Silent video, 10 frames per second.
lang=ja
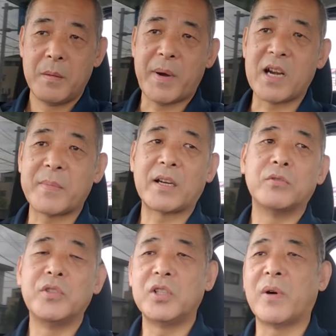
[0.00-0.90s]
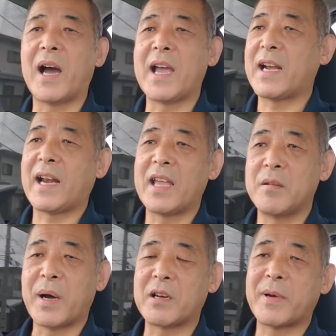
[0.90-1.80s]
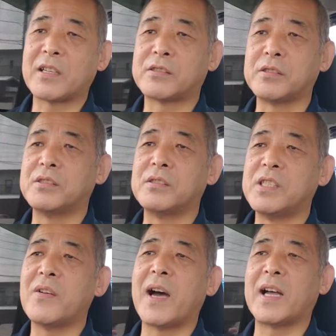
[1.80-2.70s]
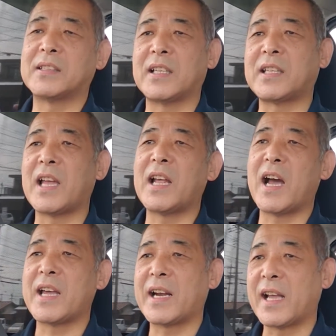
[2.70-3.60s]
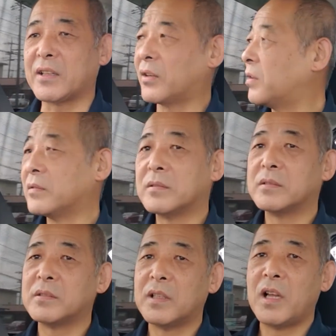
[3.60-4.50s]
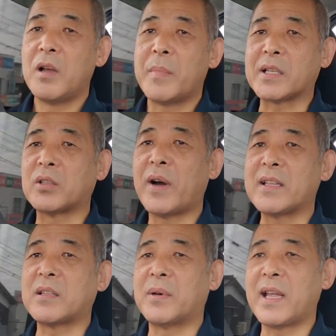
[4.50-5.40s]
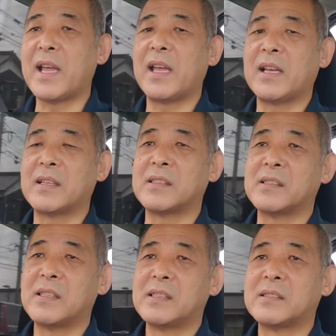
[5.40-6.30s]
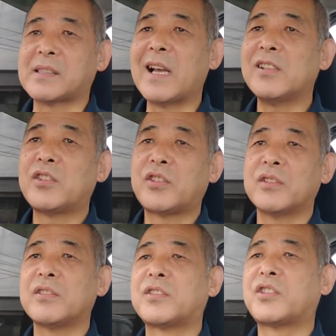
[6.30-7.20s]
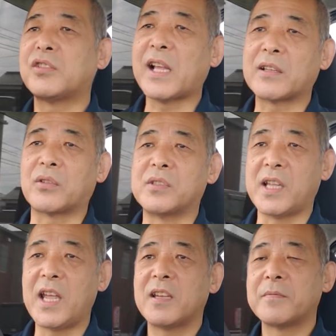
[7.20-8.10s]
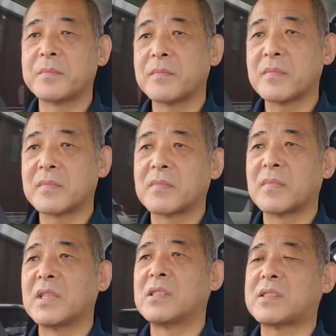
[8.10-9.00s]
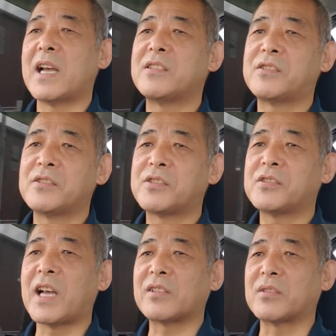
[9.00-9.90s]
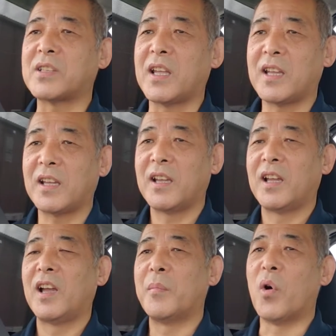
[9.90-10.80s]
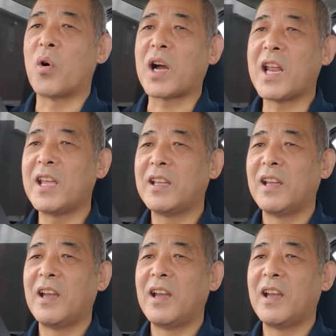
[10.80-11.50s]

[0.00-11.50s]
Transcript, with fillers: まるまる運用は入らないまるまる通運には絶対に入らないとまあそうは言ってもね最終手段として最終手段としてもう他に